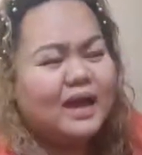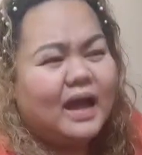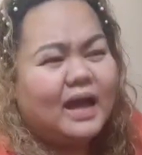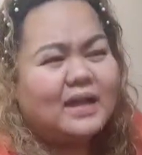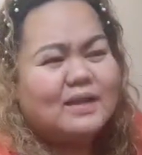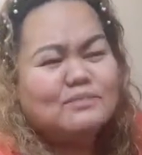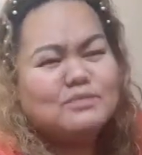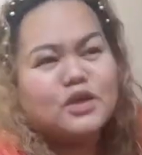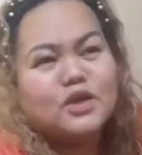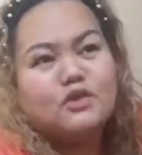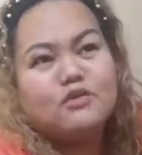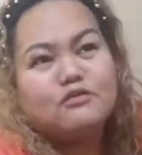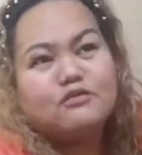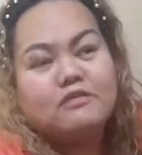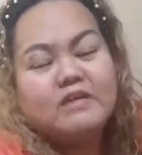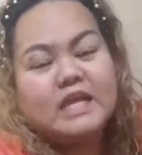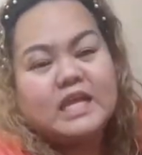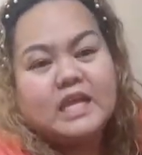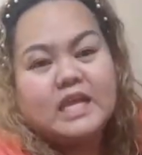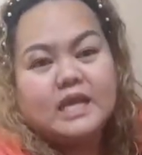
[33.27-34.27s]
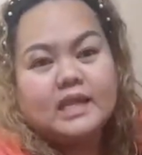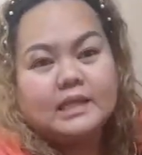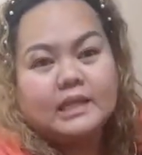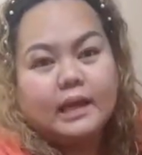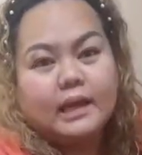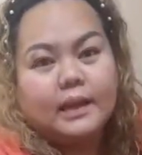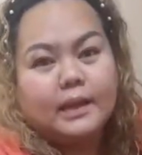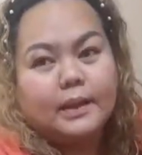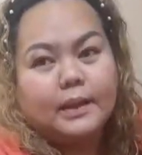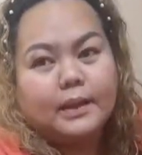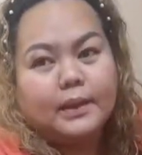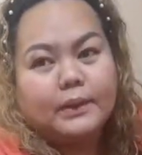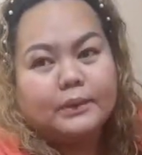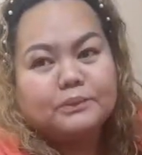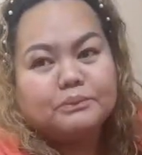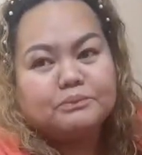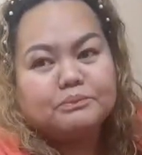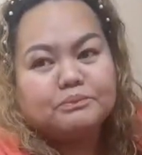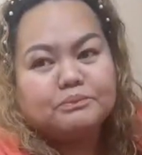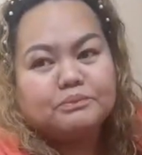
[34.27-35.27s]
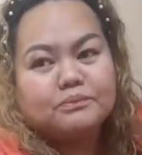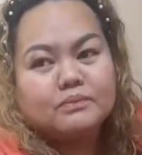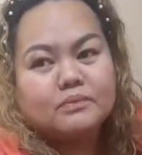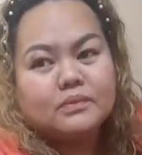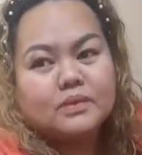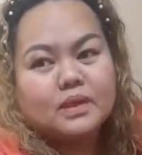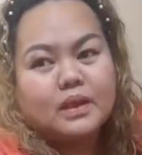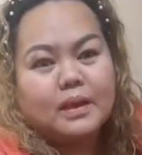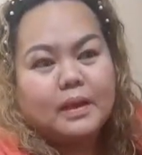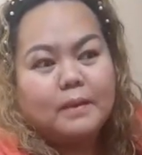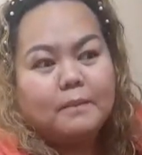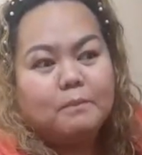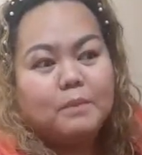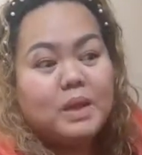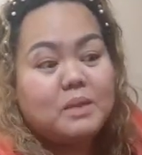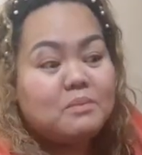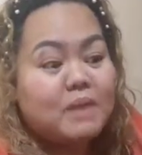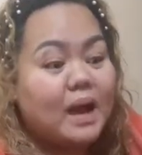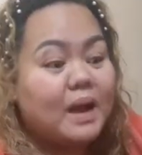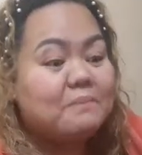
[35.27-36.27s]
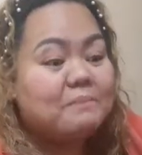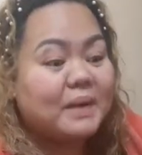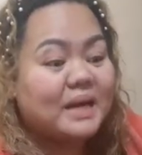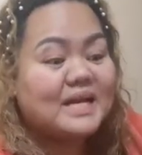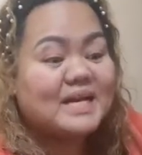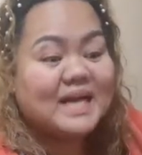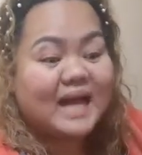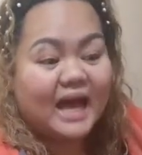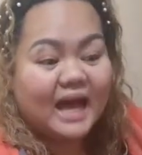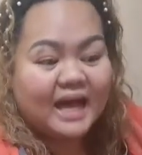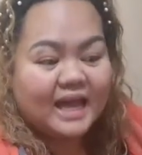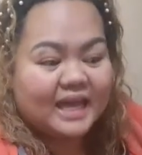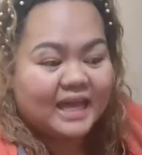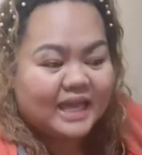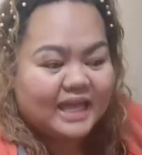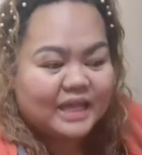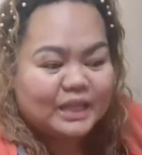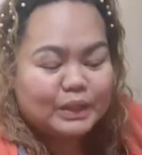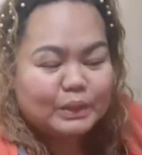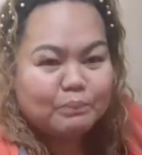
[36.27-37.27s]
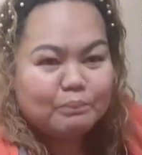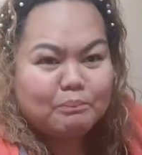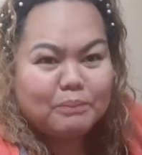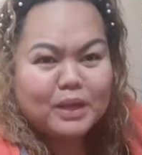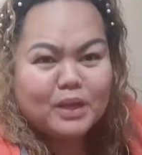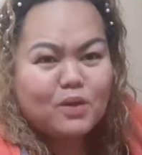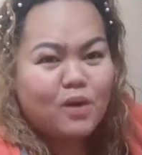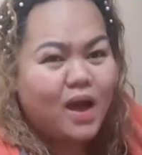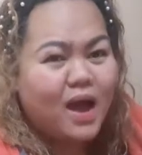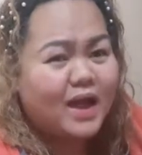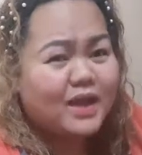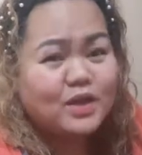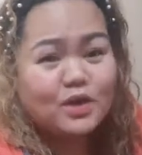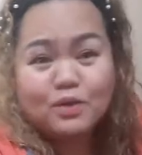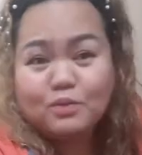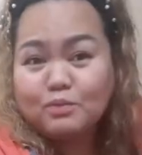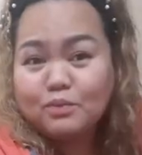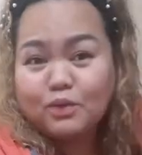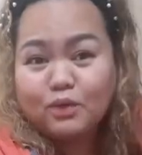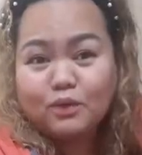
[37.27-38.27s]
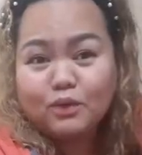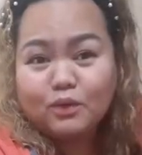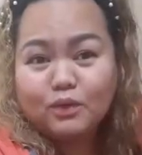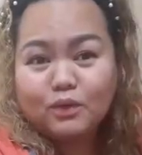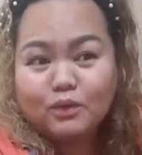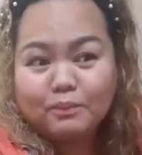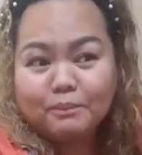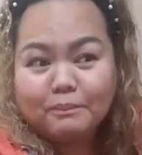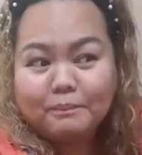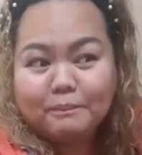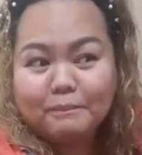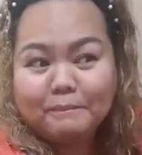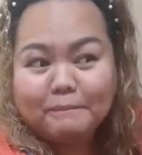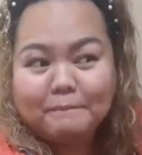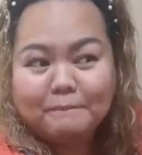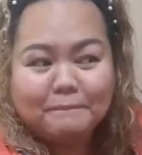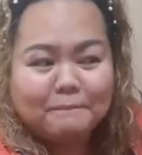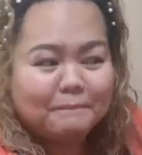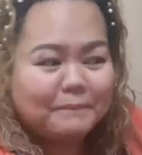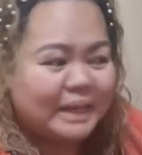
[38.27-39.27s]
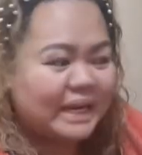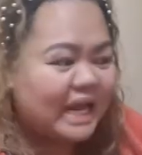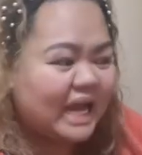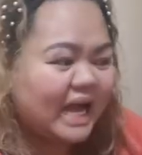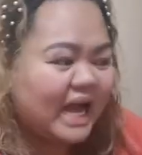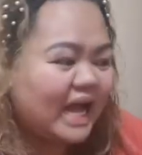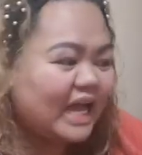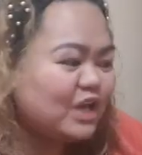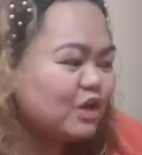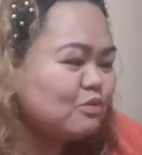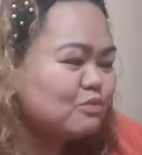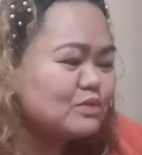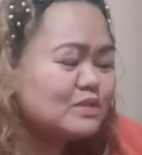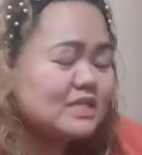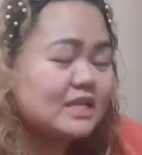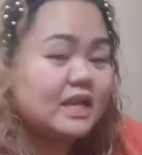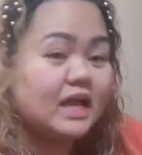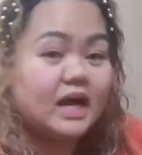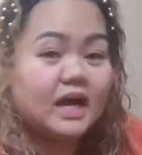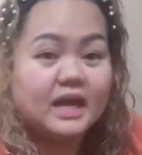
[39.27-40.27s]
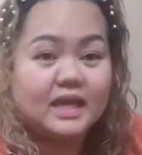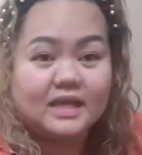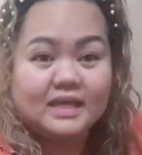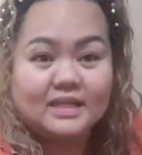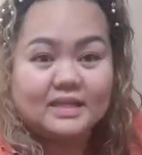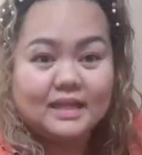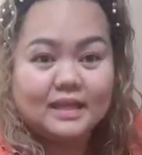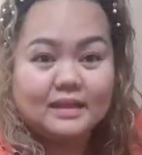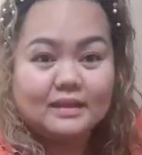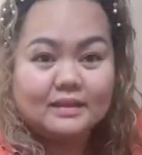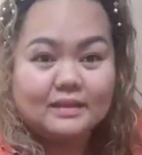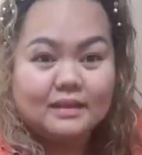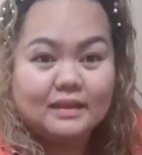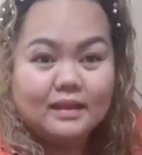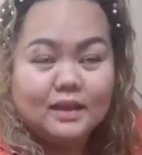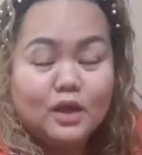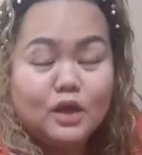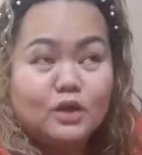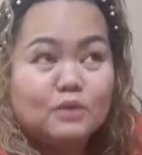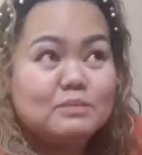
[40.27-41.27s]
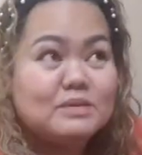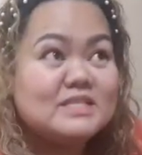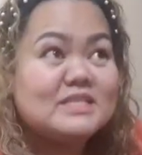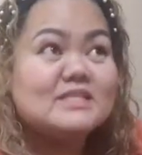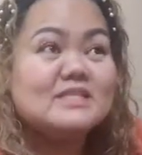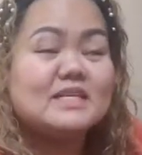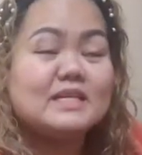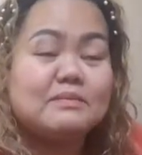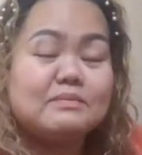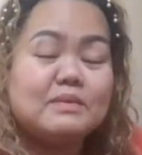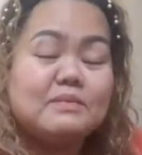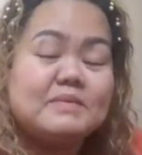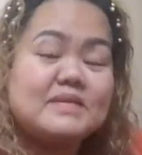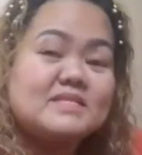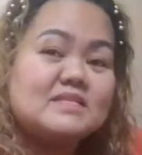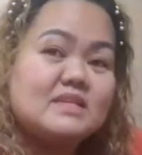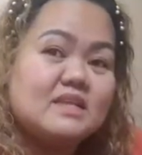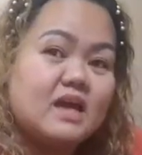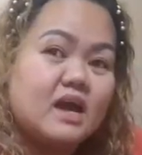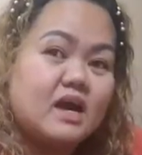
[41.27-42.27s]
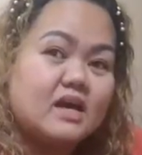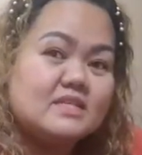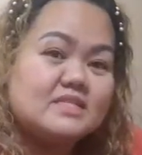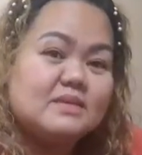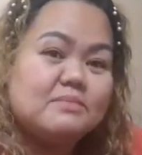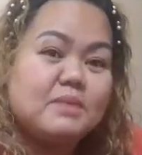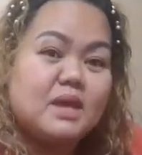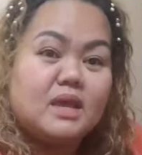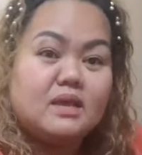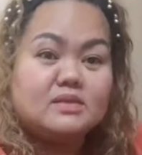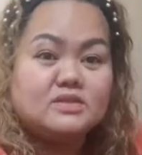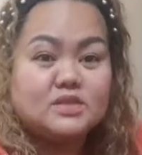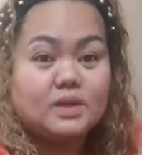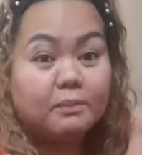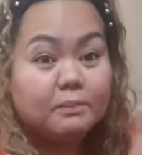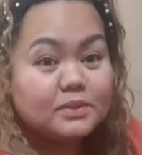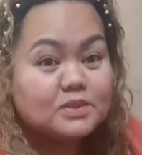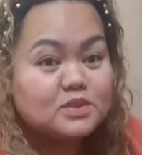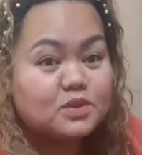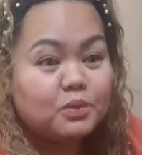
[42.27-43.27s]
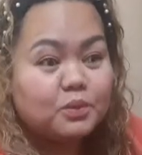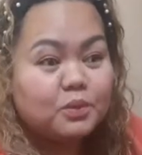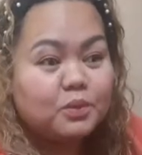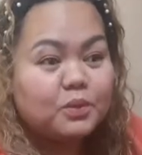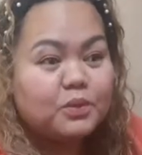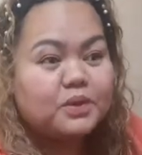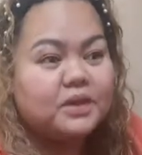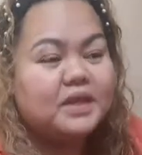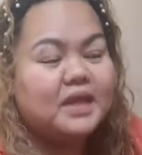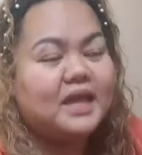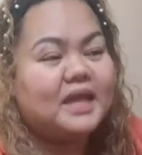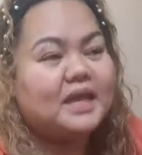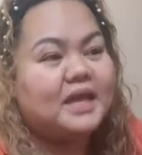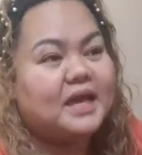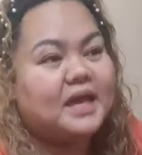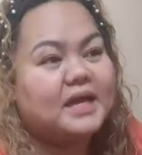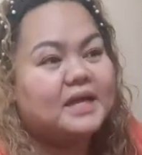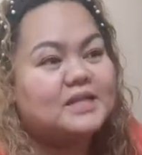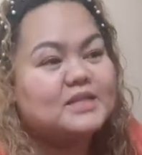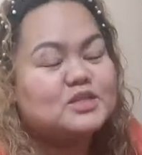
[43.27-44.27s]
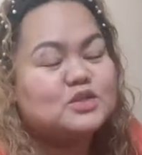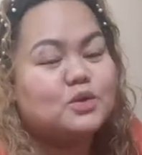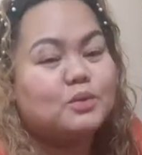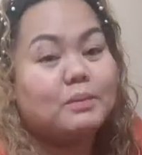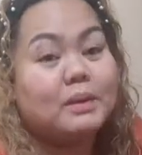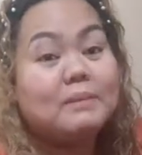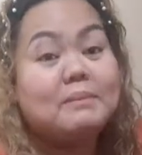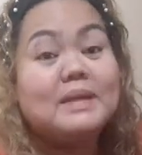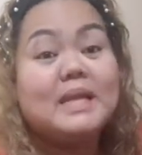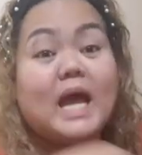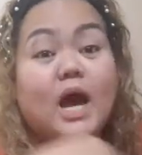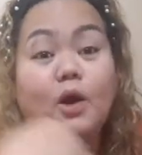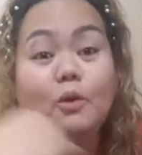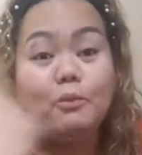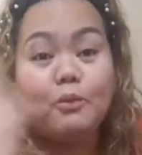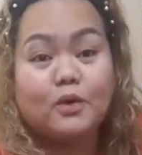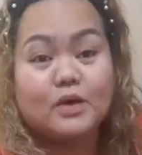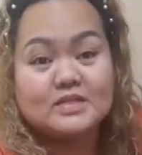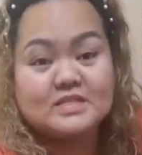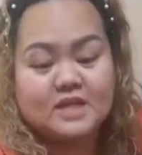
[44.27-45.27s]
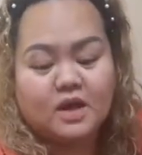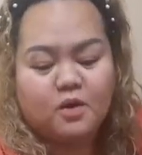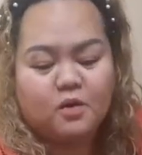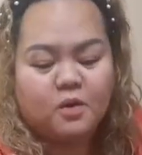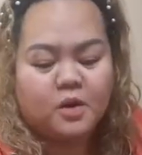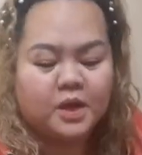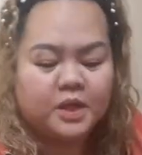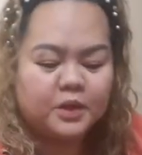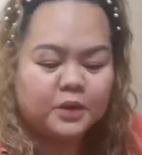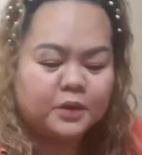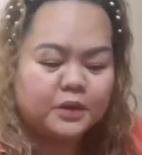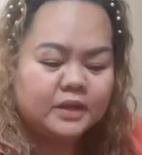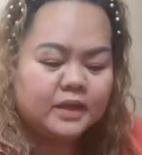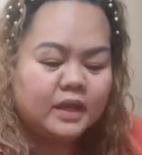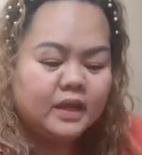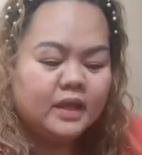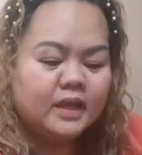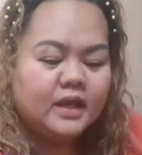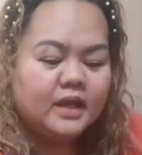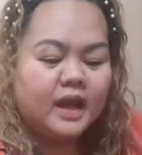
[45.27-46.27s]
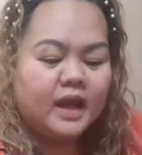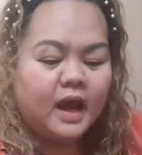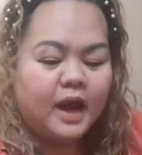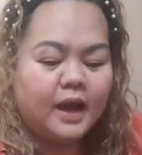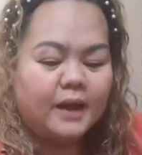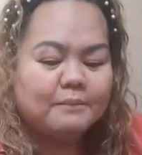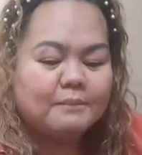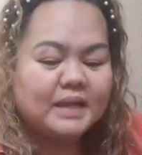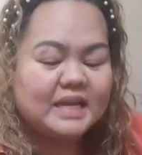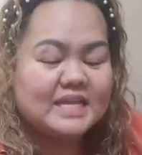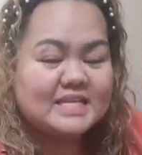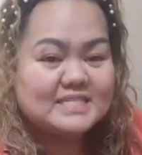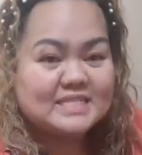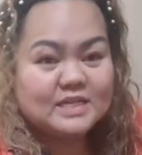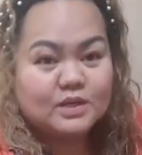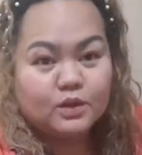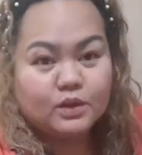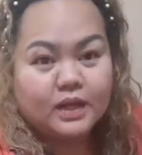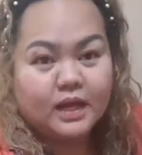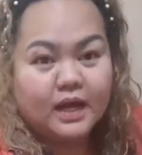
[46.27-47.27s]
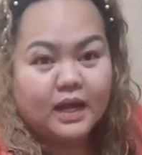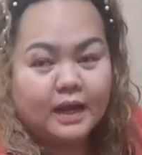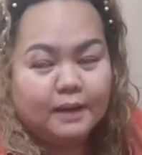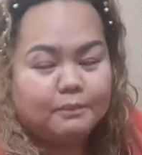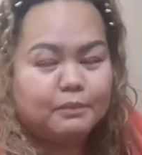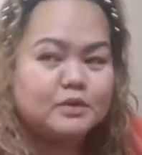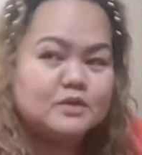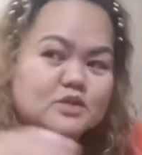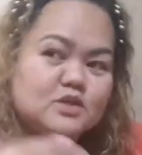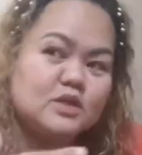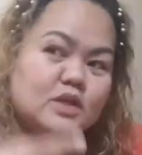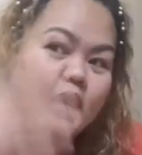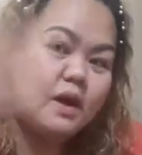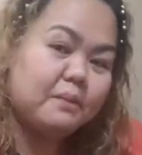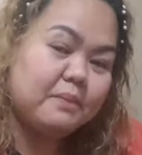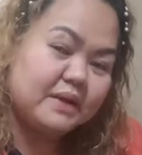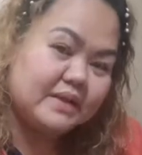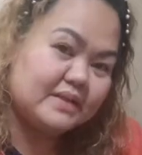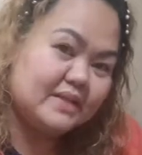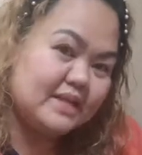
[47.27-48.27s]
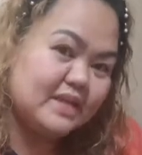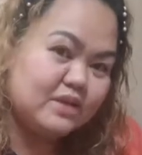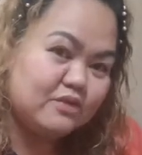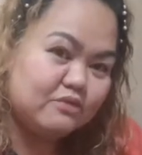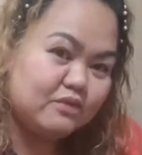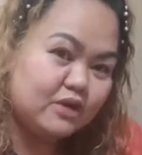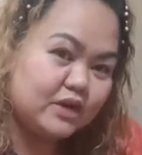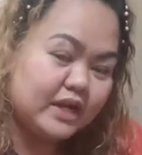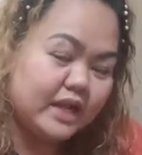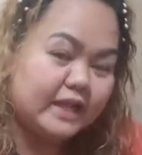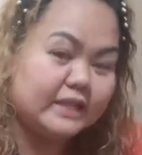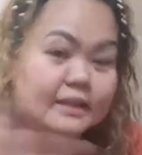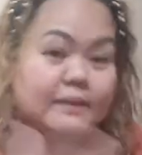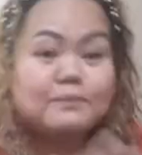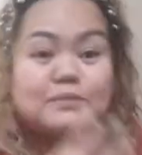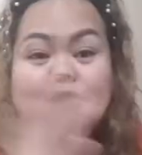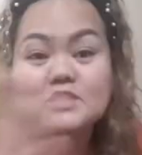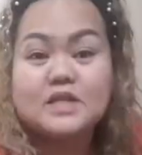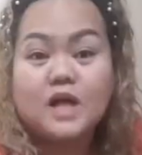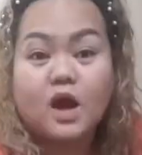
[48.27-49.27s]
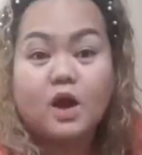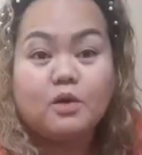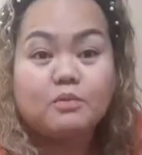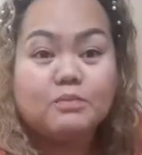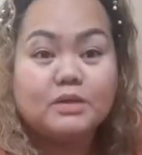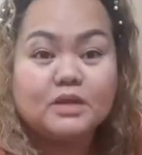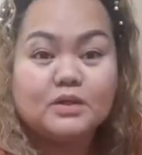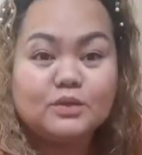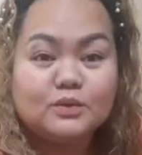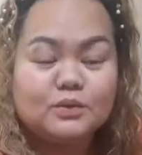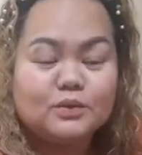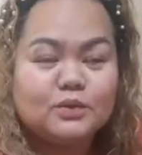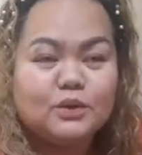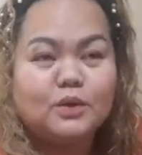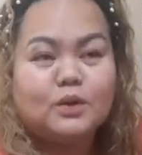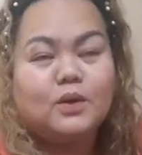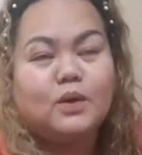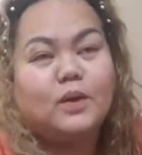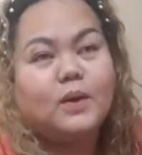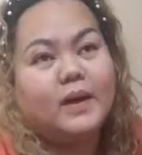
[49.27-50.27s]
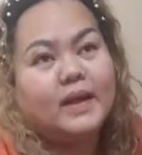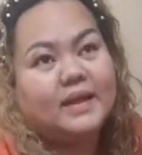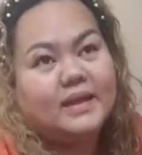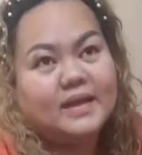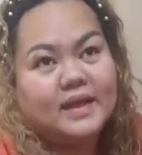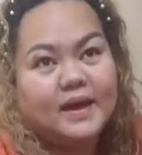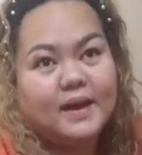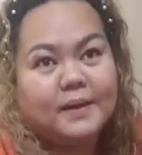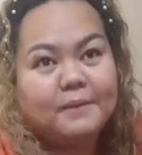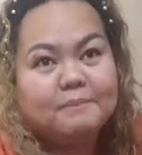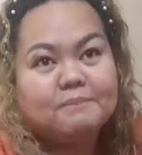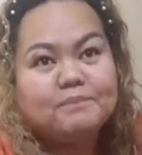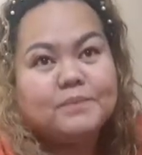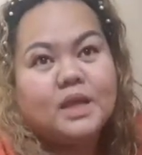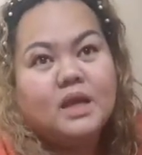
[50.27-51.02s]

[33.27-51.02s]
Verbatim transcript: alam niya yung feeling na may mga pagkain, pero ayaw mo, parang ayaw mo silang kainin. Masasarap naman sila kasi may chop suey, ayan. So, may bilao po kasi ako ngayon, um, alas 5 ng hapon. So, nakapag-deliver na, tapos na ako magluto, okay na.